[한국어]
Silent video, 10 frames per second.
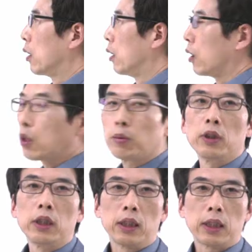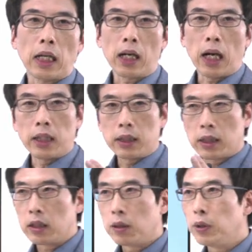어, 여러분이 잘
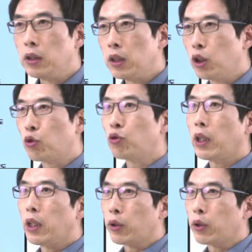아시다시피 이제 지구가